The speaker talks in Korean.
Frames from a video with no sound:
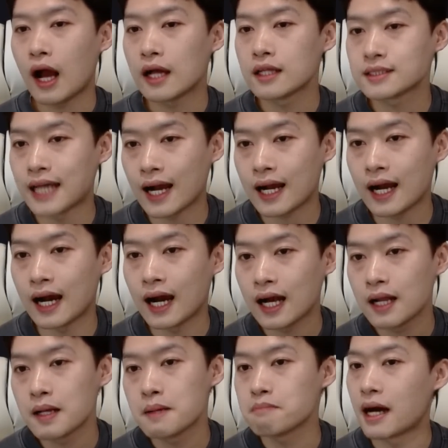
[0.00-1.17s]
자카,
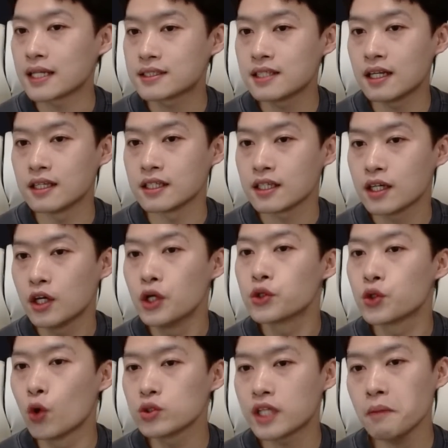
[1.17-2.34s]
마르텔리
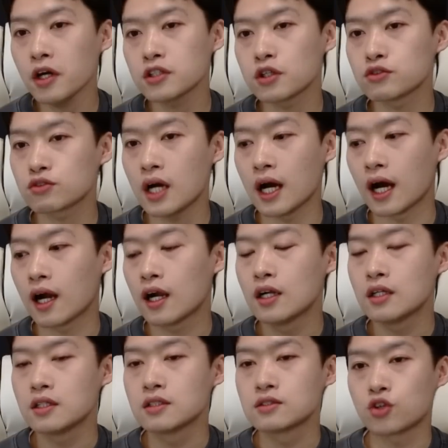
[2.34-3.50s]
요 세 명의 선수가
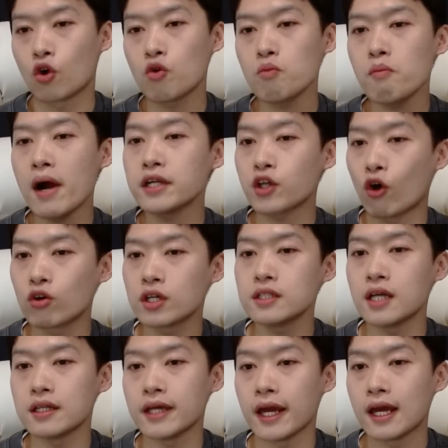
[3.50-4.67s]
정말 경기
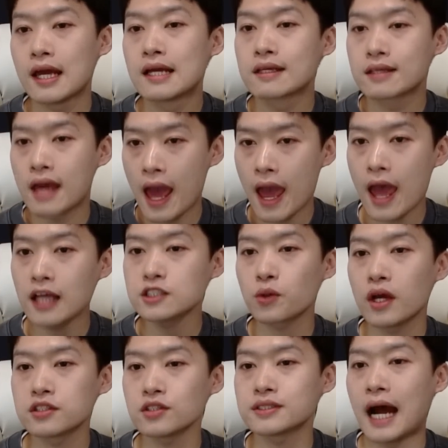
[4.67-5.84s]
내내
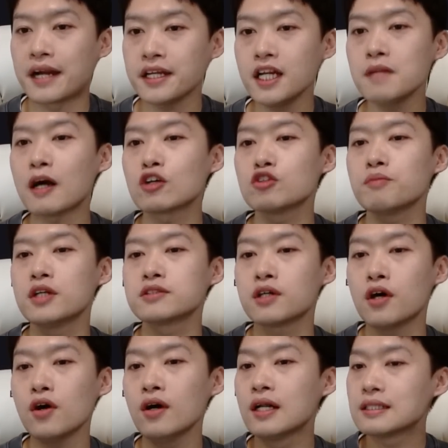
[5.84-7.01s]
계속해서 자리를
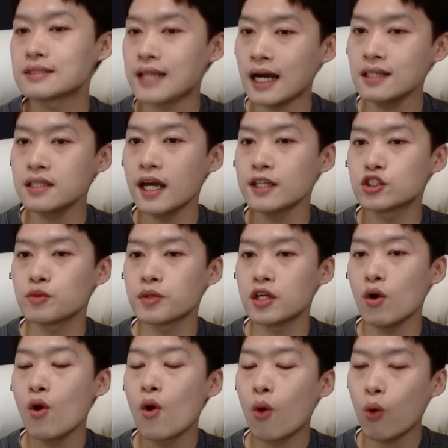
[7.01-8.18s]
바꾸면서 상대의
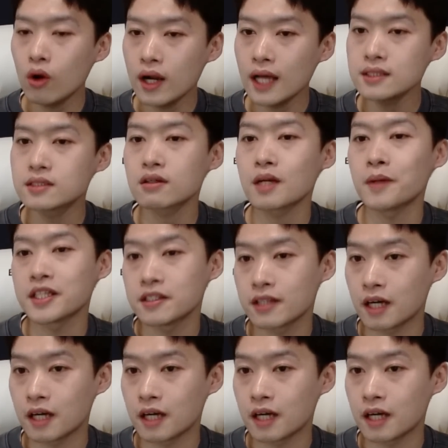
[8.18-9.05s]
수비를 혼란스럽게 만들 때가